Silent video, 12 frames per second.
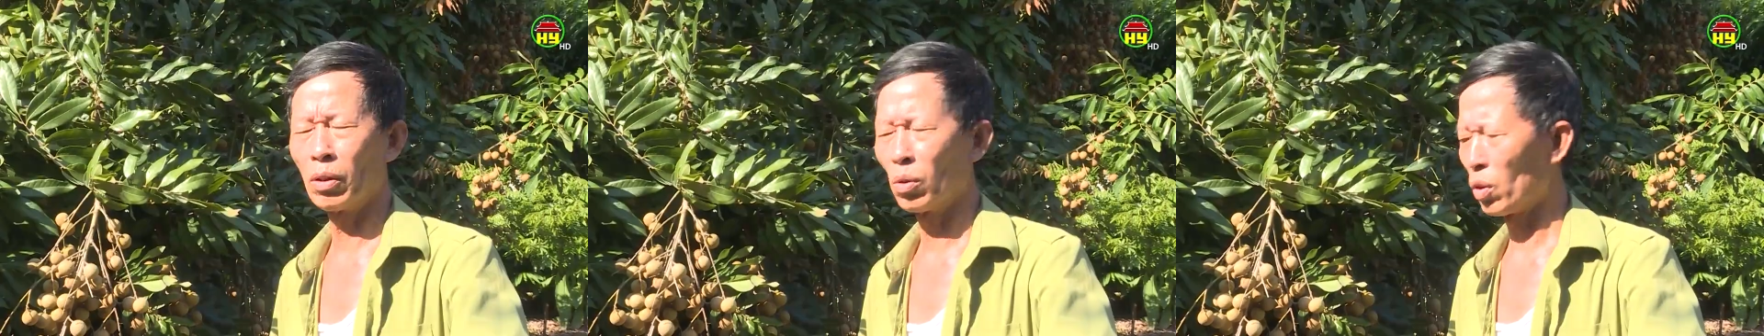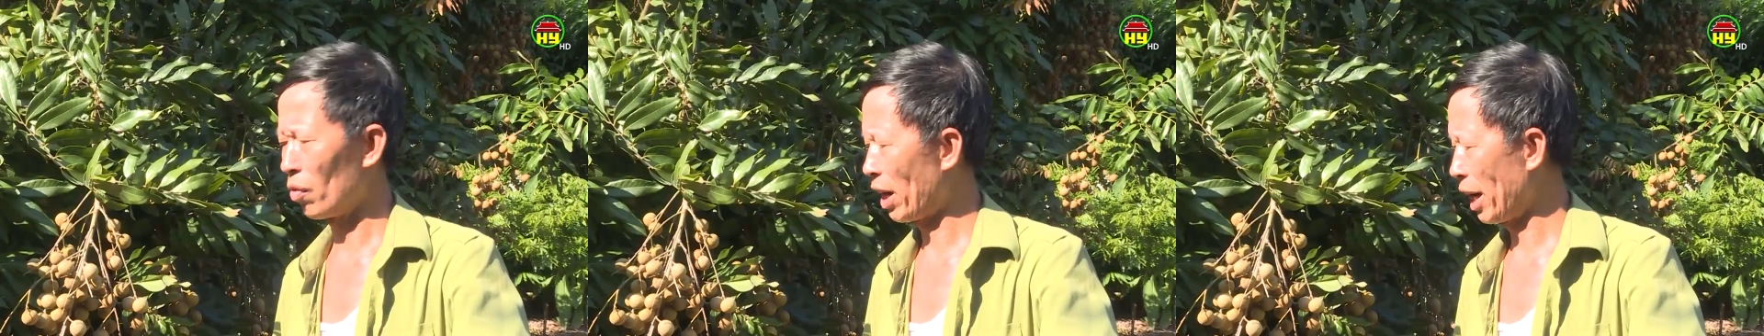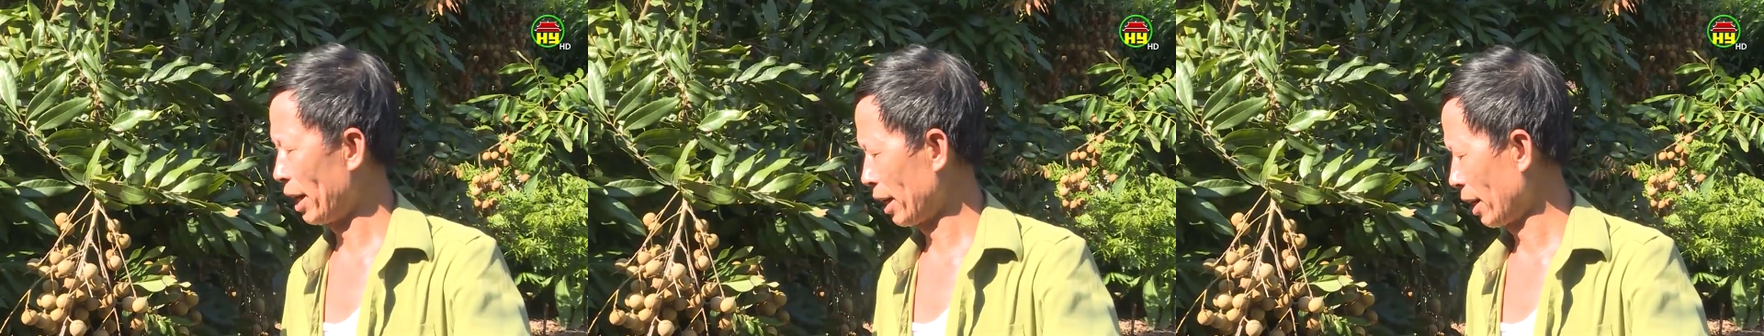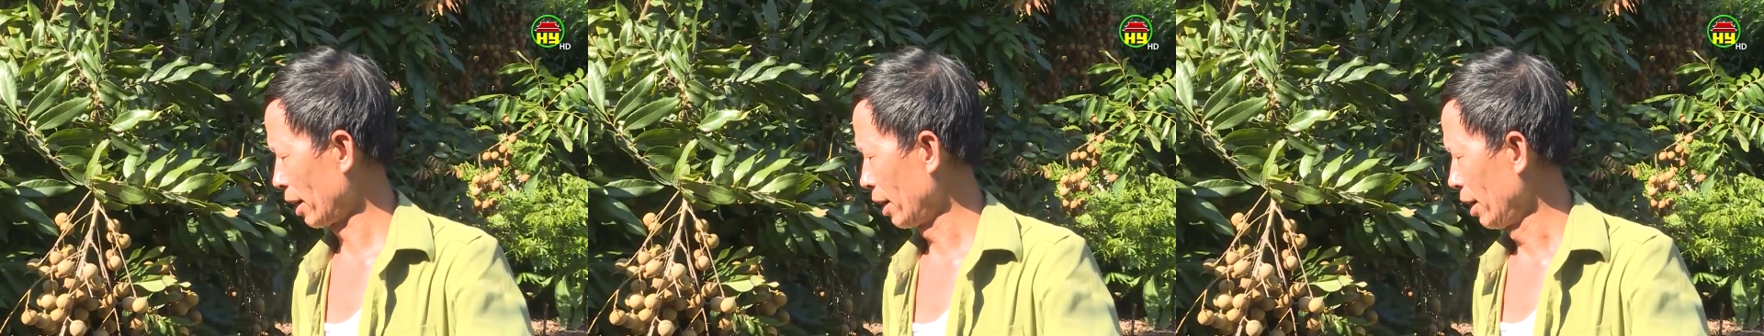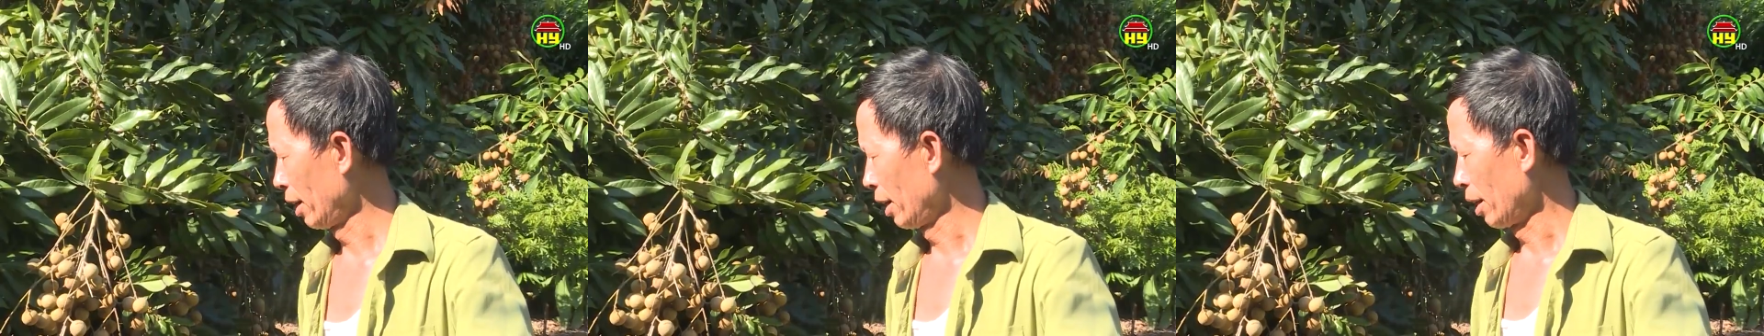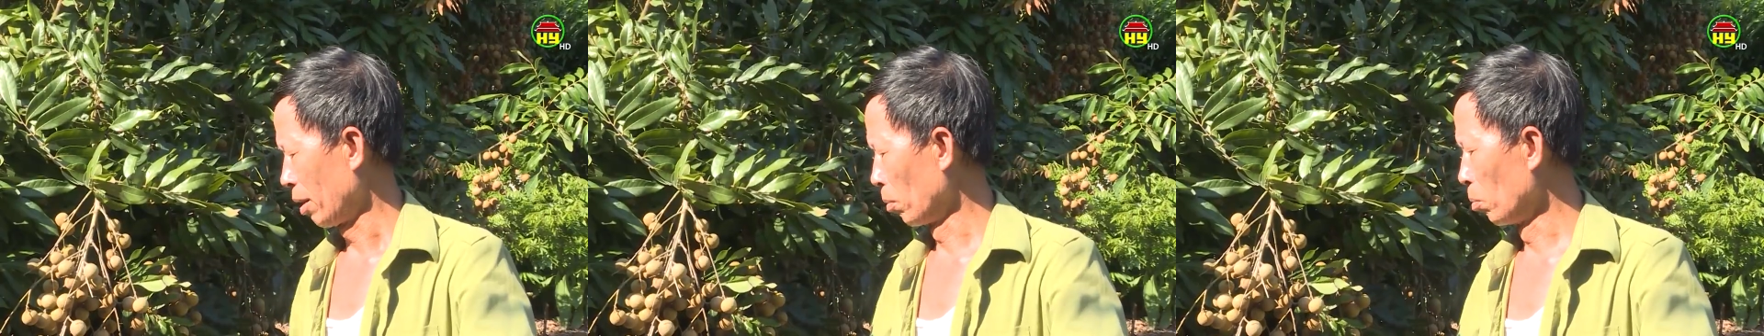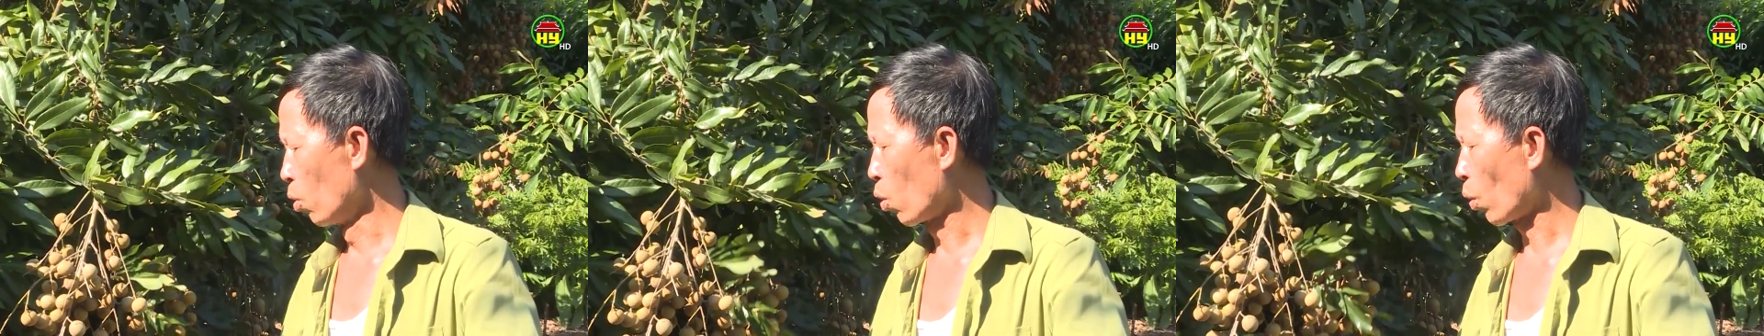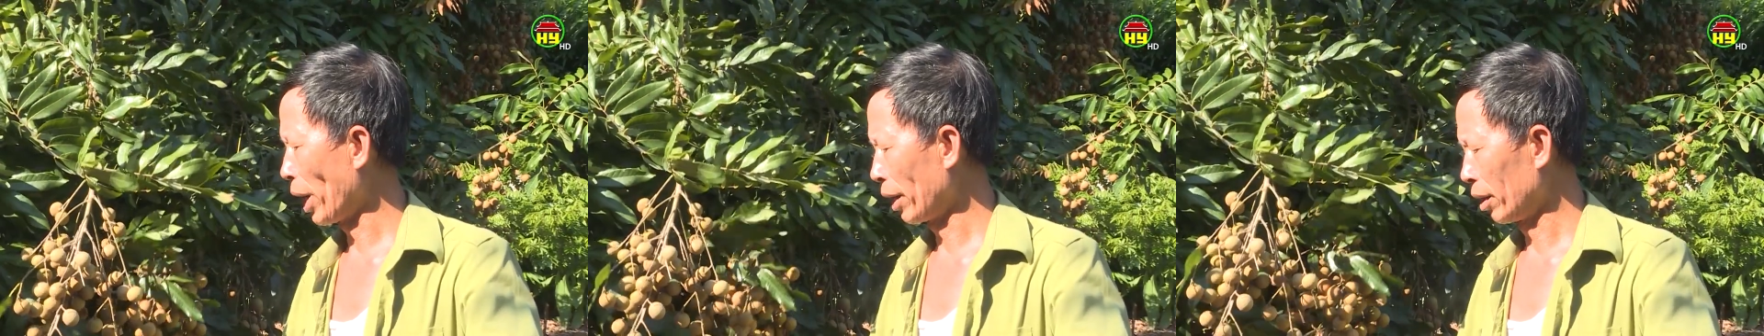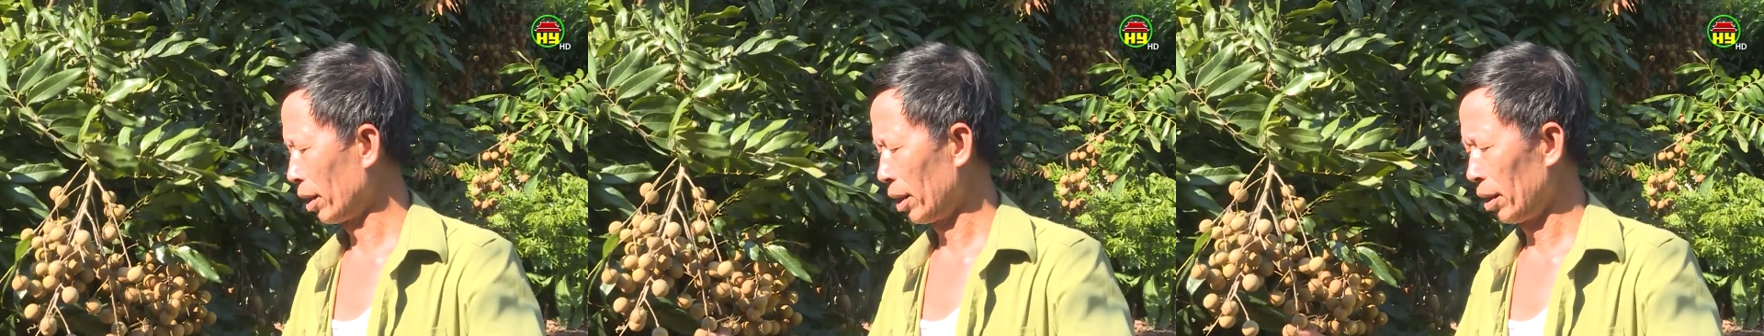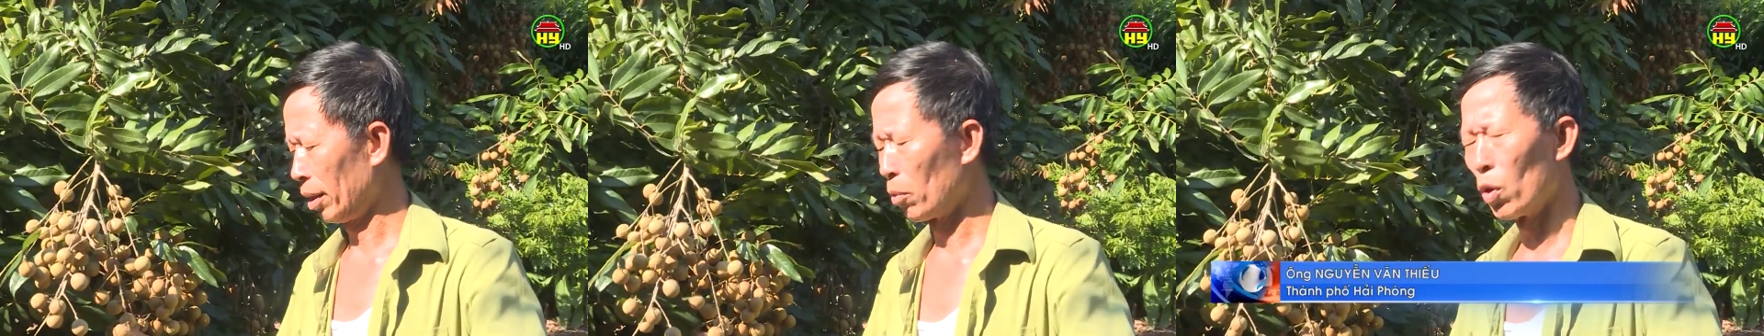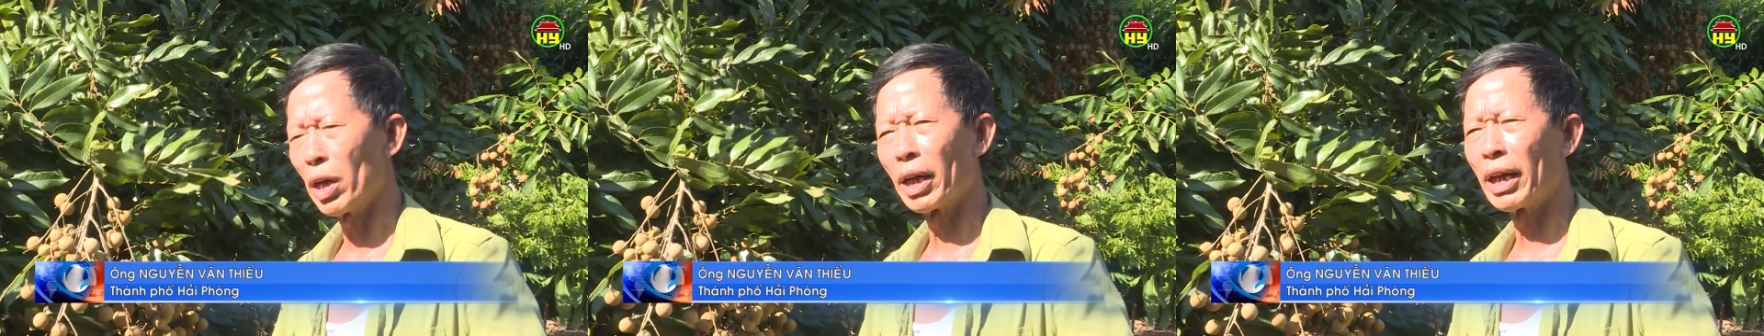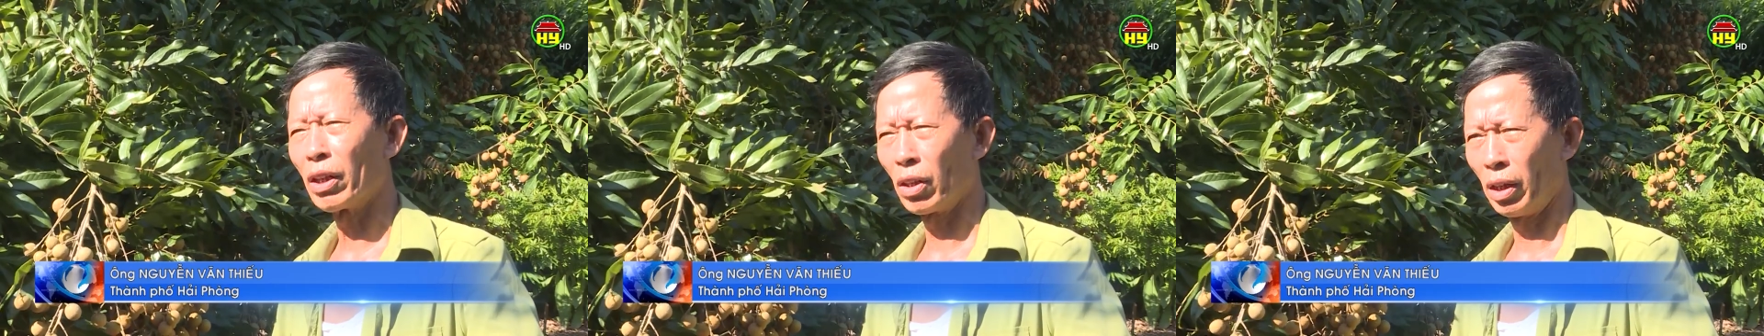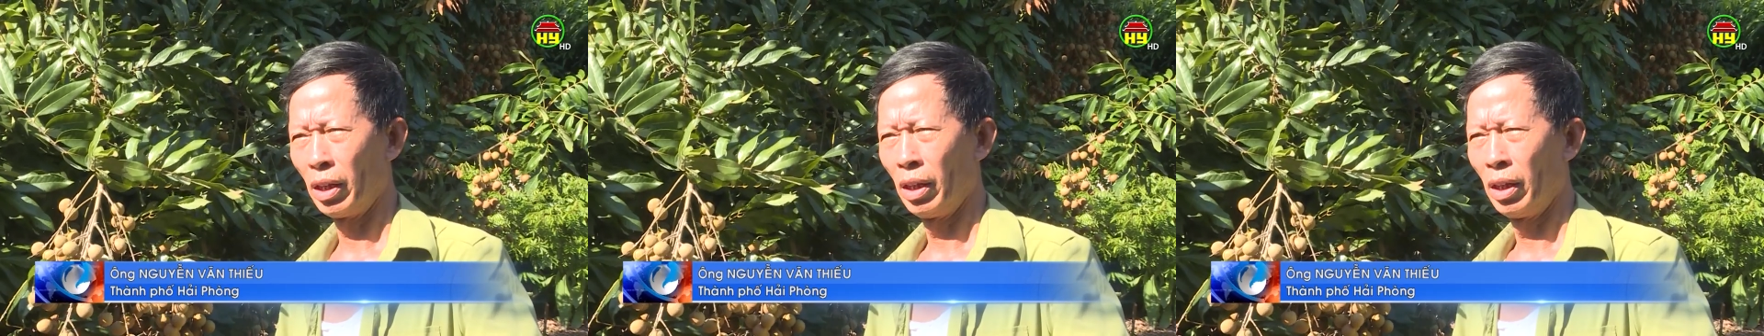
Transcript: chúng tôi về là mua quen ờ, muối ở đây rồi.